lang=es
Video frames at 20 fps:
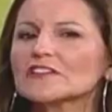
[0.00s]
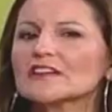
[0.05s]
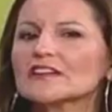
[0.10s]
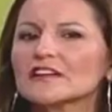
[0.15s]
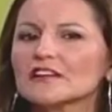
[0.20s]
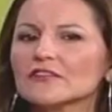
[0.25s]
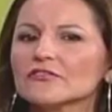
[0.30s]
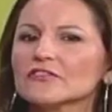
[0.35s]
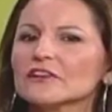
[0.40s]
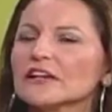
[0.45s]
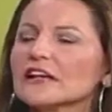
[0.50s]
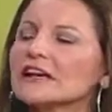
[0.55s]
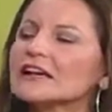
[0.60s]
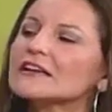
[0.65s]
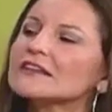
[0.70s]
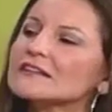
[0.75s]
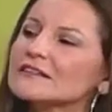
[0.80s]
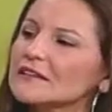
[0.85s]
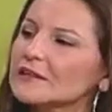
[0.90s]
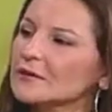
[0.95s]
sacrificar
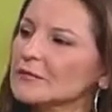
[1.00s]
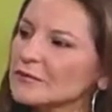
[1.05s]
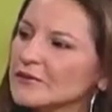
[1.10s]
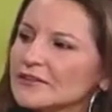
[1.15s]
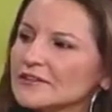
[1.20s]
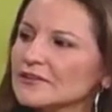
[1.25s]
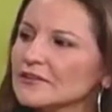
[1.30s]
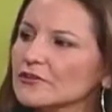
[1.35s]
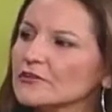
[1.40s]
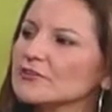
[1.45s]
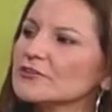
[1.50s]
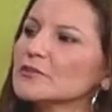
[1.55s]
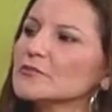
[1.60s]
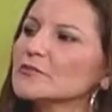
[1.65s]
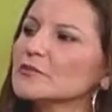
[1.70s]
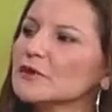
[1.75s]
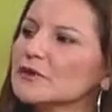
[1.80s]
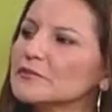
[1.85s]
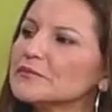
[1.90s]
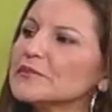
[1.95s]
el servicio,
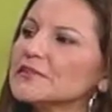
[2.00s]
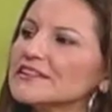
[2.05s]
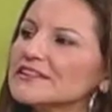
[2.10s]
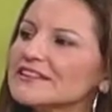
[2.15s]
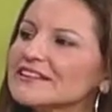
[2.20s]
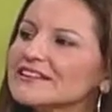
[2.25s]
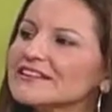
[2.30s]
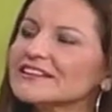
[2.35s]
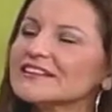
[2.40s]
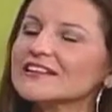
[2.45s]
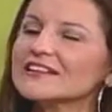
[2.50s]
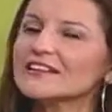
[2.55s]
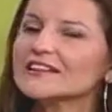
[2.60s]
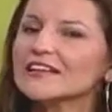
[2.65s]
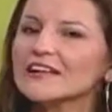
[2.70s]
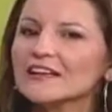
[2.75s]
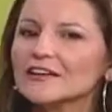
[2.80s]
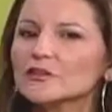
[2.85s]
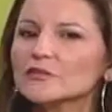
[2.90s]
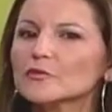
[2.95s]
simplemente es
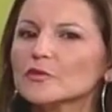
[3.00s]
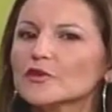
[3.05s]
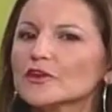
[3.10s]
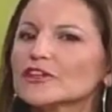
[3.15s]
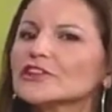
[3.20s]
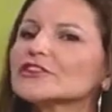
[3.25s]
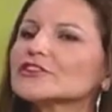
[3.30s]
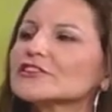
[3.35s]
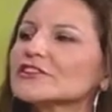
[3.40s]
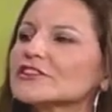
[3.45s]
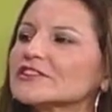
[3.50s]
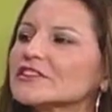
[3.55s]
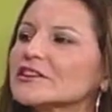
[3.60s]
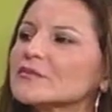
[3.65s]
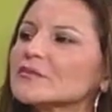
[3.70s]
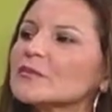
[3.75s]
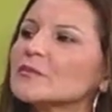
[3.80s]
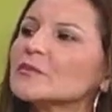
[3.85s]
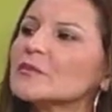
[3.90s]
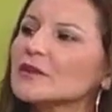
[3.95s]
dedicarle un poquito de
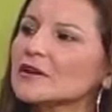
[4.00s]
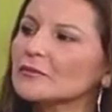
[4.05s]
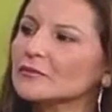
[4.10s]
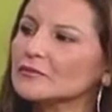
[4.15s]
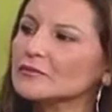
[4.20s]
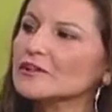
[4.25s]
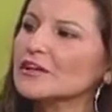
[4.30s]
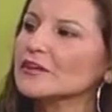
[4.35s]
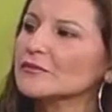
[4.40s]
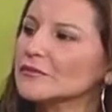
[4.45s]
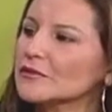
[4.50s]
tiempo para buscar